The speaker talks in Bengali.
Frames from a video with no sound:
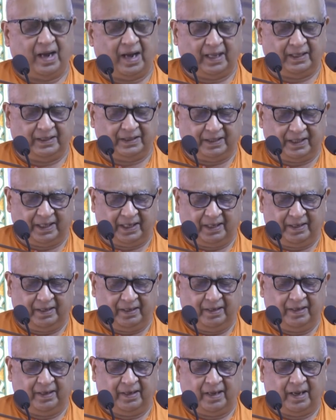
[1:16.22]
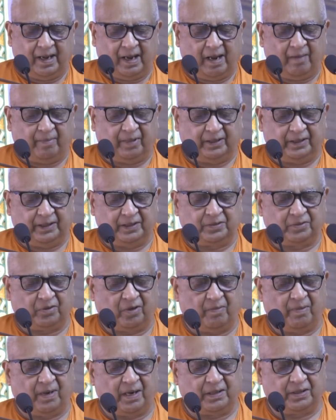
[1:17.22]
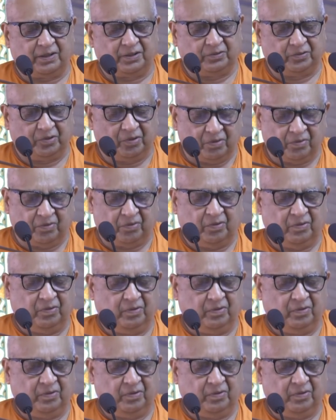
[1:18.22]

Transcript: আজকের আমাদের সভার দক্ষ